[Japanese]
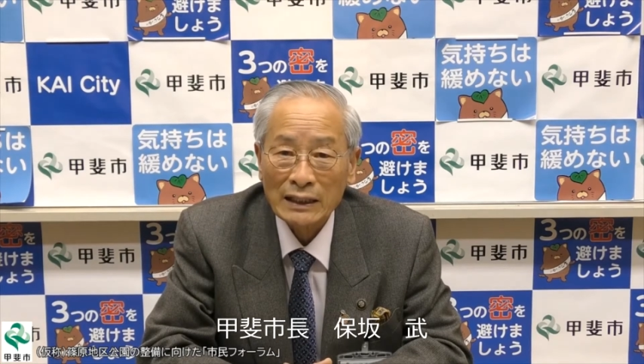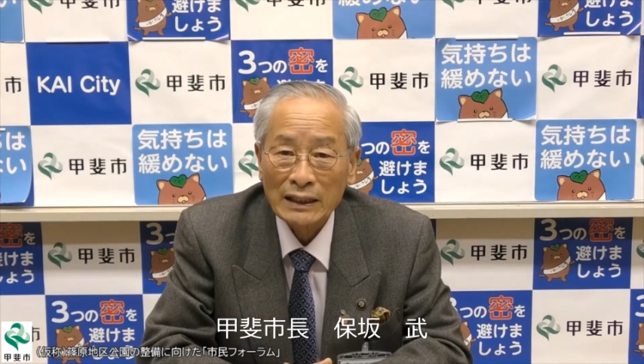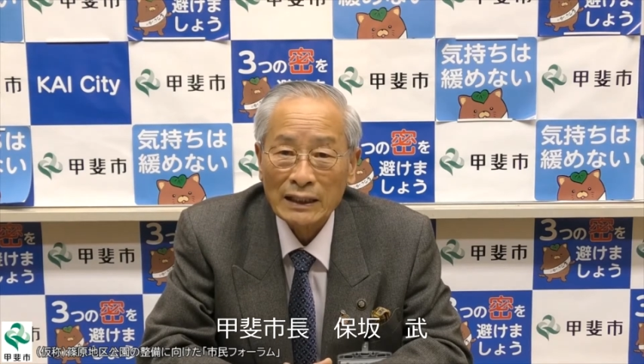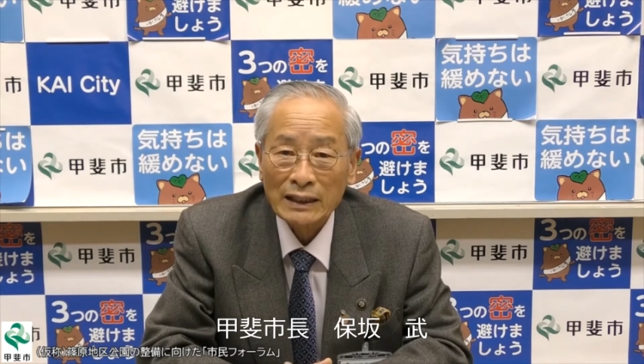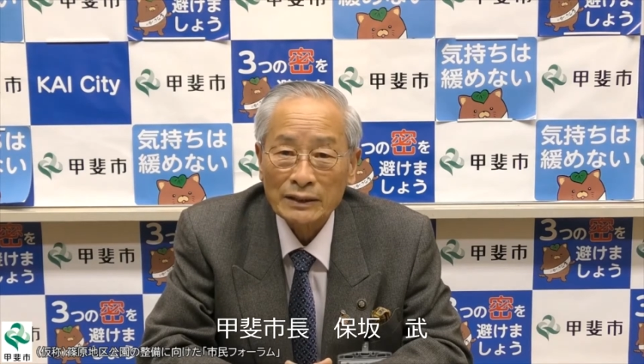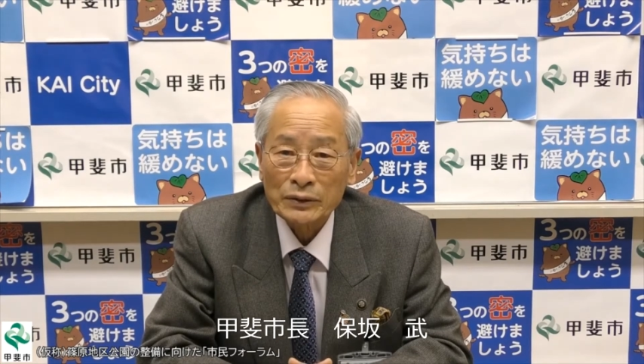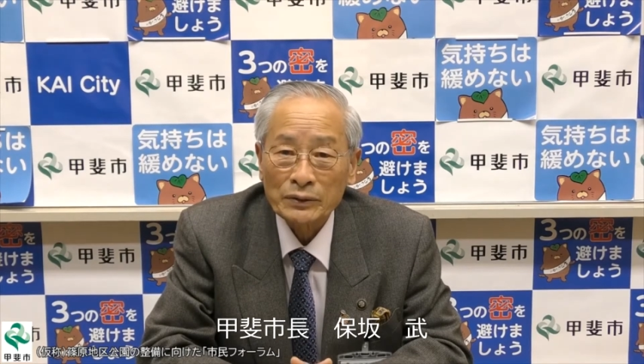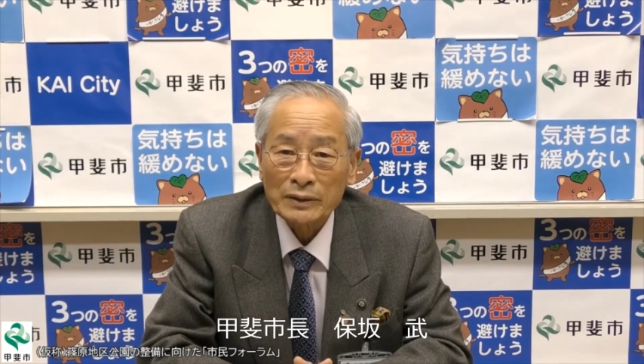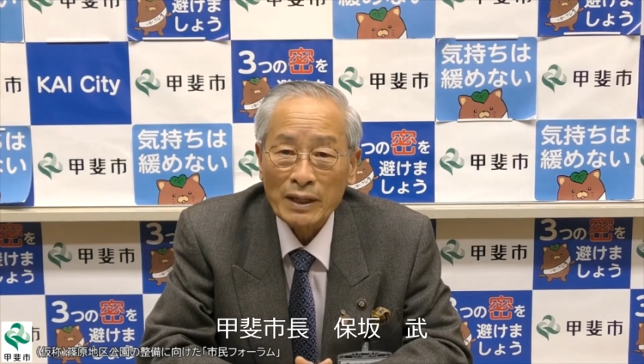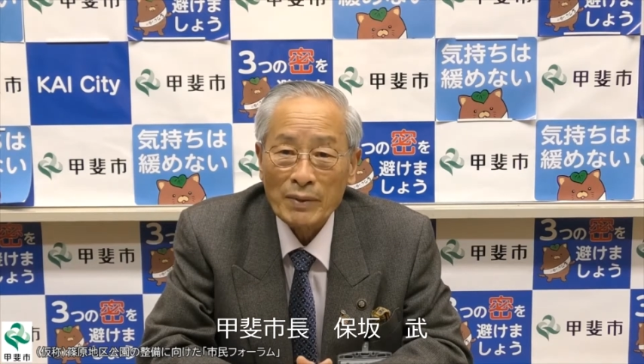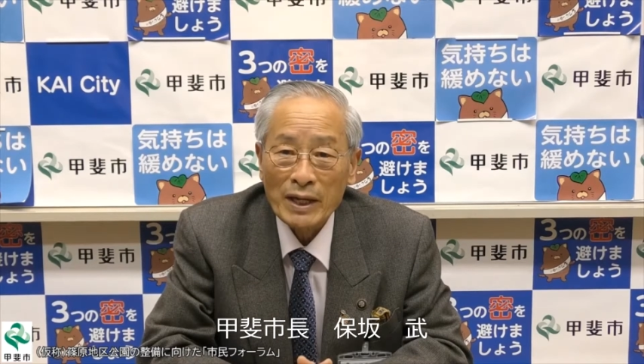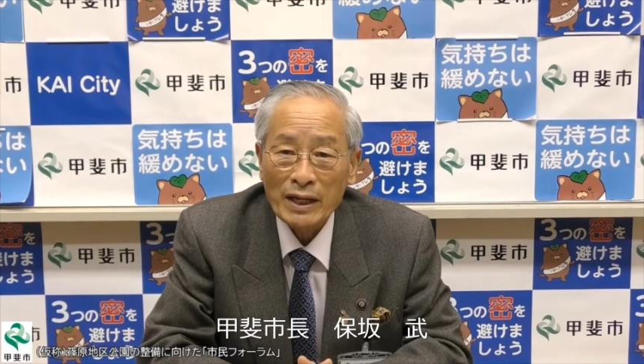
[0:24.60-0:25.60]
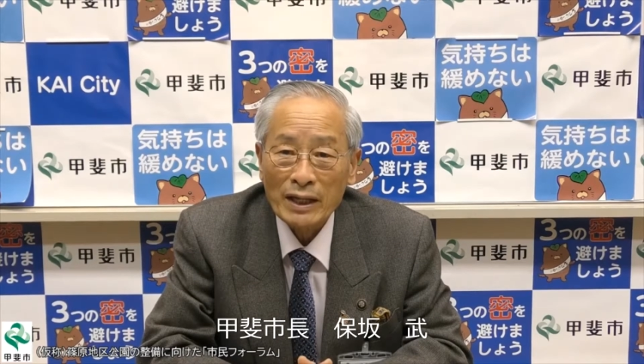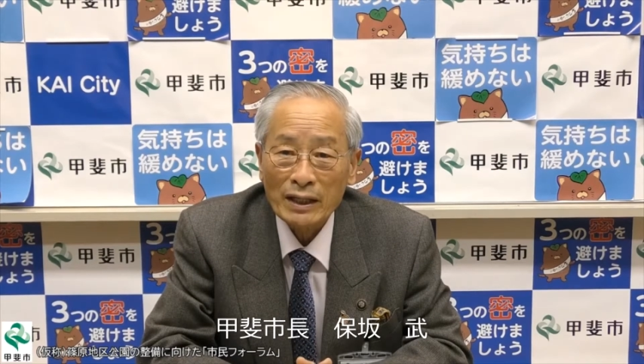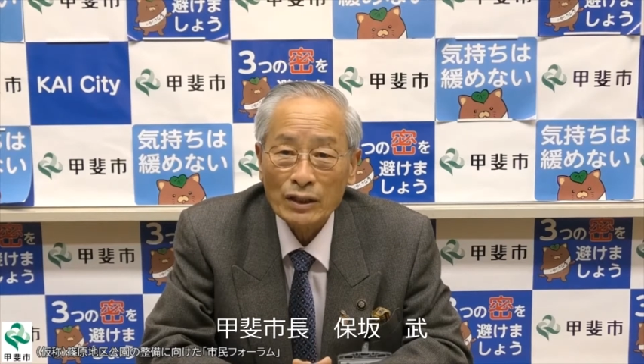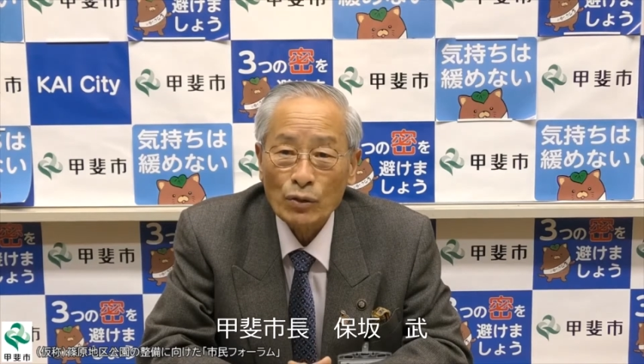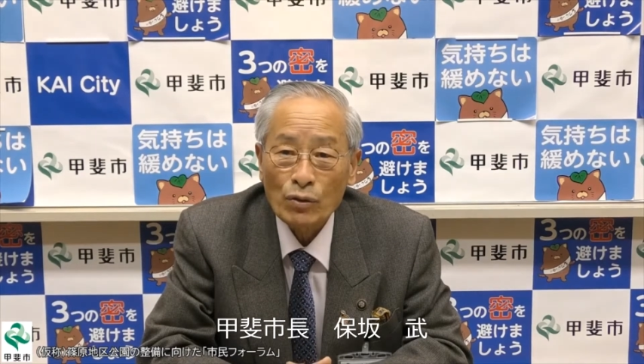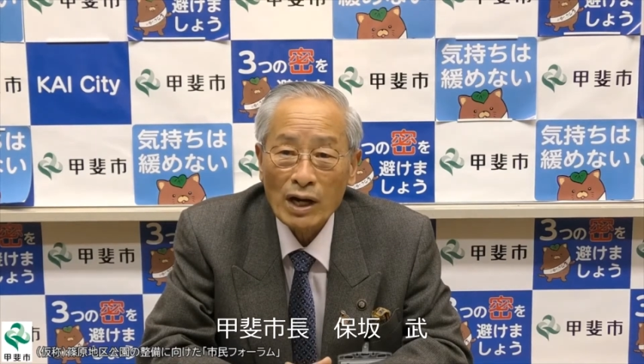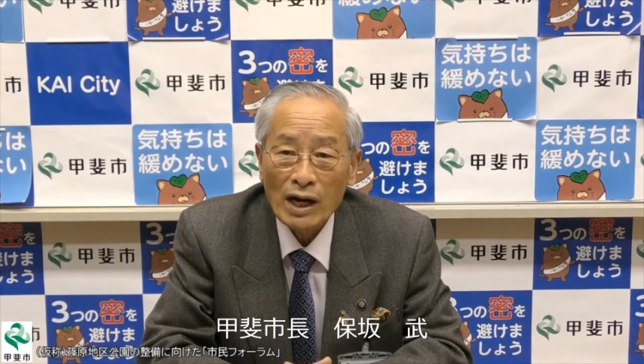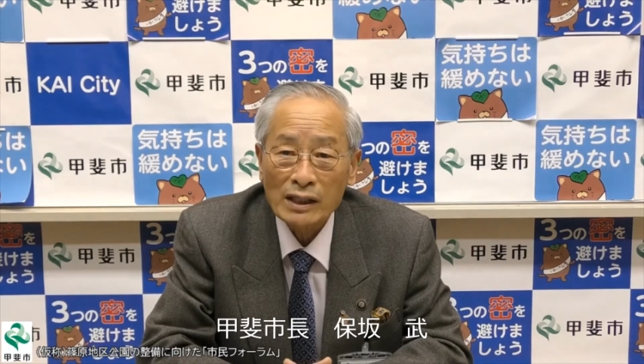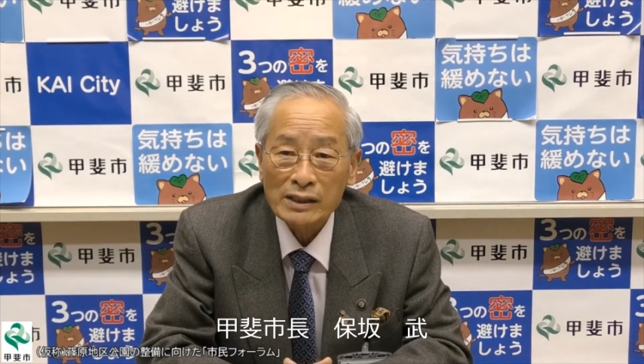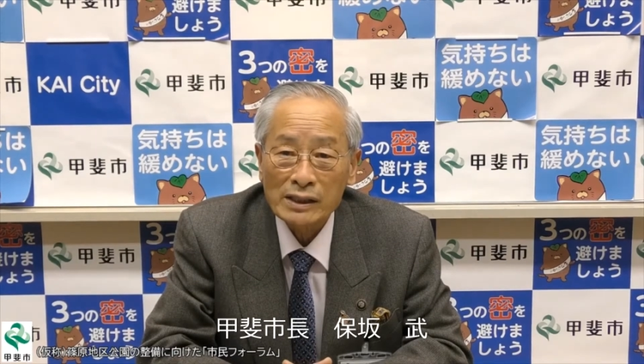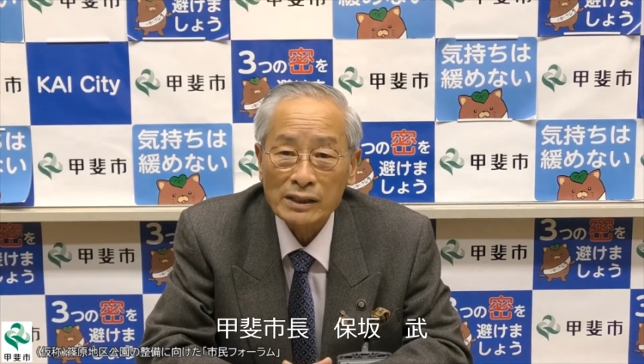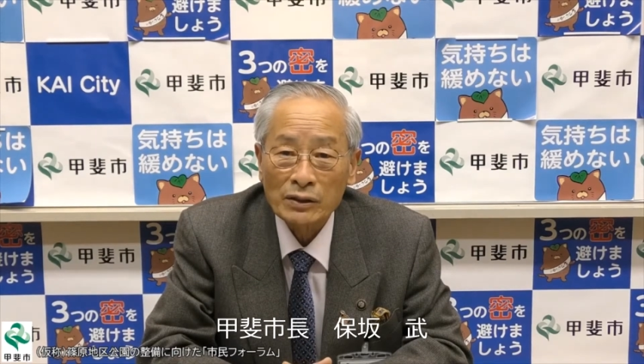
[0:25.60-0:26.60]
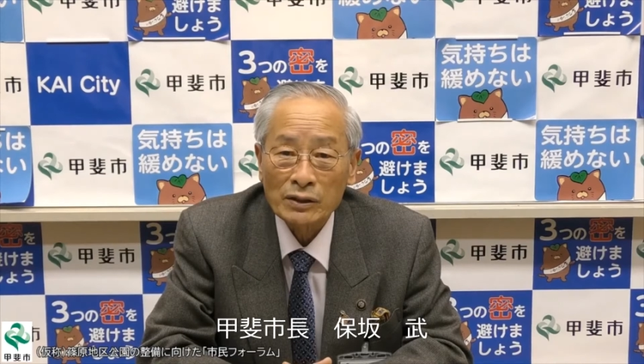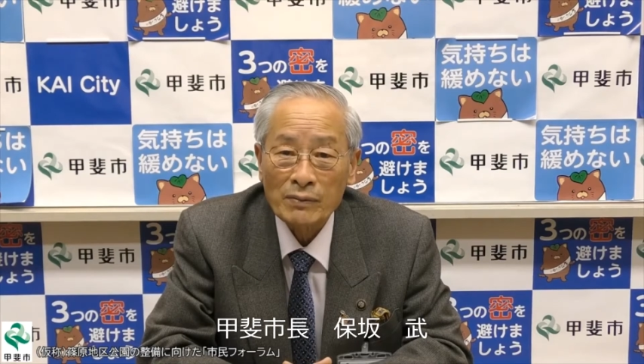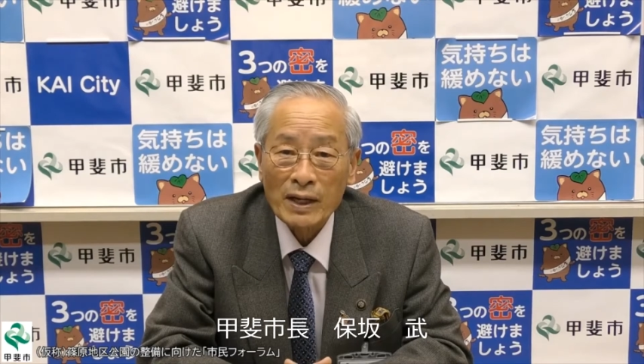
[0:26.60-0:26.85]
たそのため動画配信により